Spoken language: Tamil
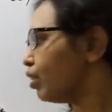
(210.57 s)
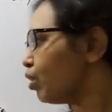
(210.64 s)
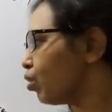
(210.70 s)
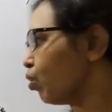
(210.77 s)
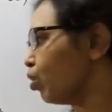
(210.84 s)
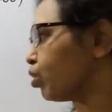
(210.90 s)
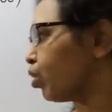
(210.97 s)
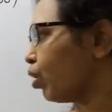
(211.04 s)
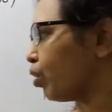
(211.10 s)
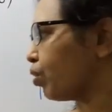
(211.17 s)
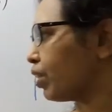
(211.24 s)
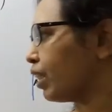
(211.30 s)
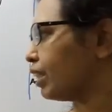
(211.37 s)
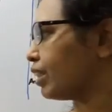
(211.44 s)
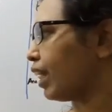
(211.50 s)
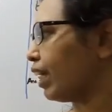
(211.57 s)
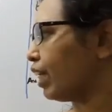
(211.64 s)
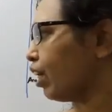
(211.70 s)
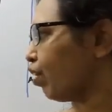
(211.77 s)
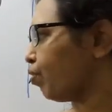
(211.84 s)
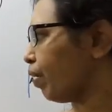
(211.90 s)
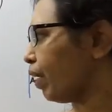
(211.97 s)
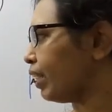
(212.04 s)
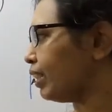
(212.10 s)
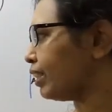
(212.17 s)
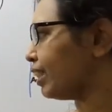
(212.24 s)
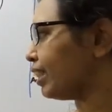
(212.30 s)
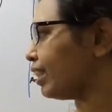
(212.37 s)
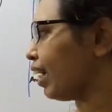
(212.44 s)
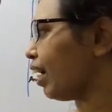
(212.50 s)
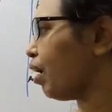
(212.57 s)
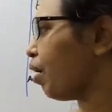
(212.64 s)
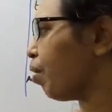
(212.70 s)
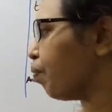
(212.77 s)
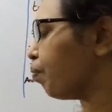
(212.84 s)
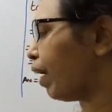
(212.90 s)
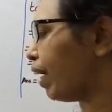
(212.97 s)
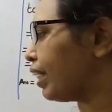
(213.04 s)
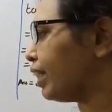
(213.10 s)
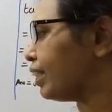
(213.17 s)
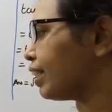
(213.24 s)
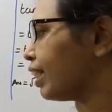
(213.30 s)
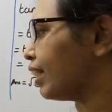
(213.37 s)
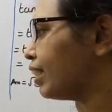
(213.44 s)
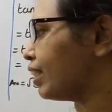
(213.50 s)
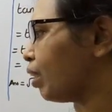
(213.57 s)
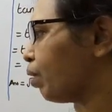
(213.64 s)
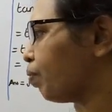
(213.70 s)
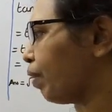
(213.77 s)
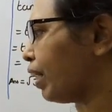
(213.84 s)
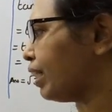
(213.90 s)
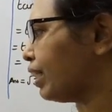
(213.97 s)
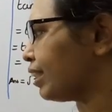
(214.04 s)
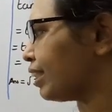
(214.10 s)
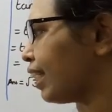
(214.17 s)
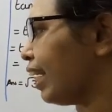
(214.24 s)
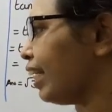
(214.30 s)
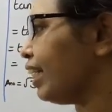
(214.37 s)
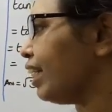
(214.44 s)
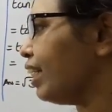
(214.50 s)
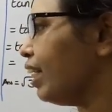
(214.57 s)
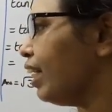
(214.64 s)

rule சொல்லிக் கொடுத்தேன் சைன் ஆஃப் மைனஸ் தீட்டா மைனஸ் சைன் தீட்டா மைனஸ் சைன்